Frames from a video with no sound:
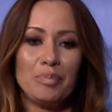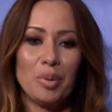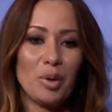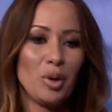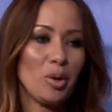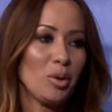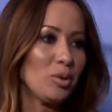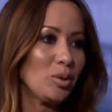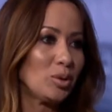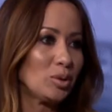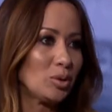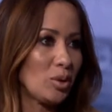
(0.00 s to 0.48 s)

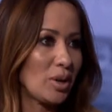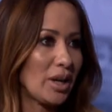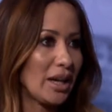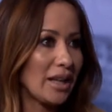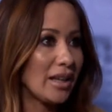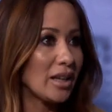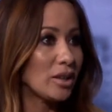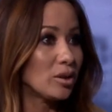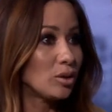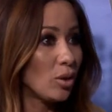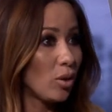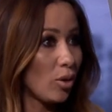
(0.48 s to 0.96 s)

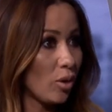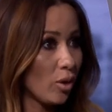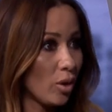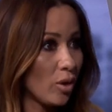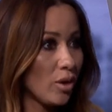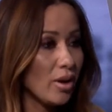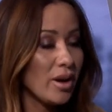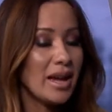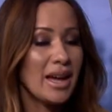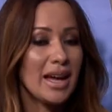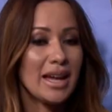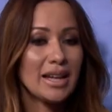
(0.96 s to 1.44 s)
productora de
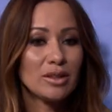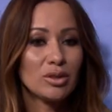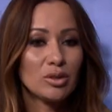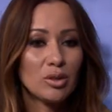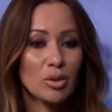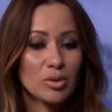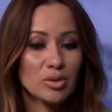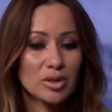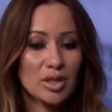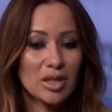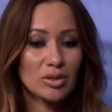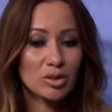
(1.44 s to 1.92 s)
todo.
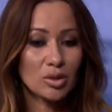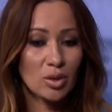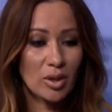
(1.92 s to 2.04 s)
Entonces,